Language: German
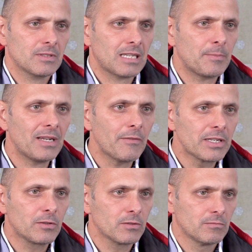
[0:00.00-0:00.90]

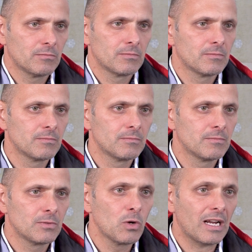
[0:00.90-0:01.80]
Kapillarwirkung
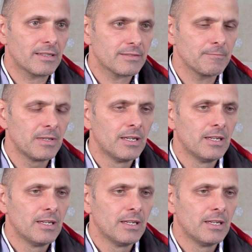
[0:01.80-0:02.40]
durchlassen.